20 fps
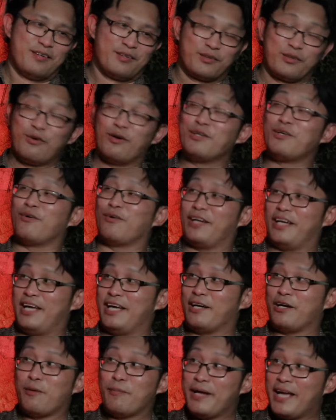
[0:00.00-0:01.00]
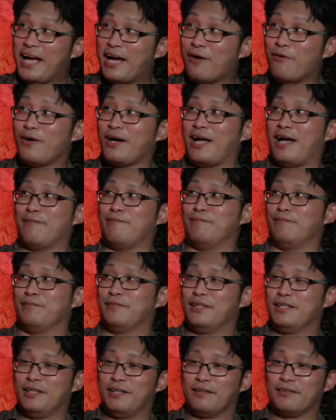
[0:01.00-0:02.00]
ตัวหยกเองก็ไม่เอาครับค
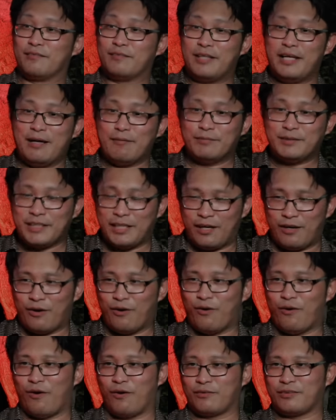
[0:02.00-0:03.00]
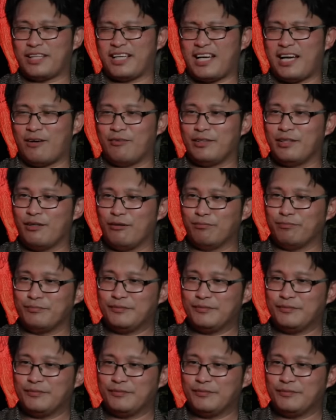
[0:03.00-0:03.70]
รับ เตรียมจะออก แต่คราวนี้ก็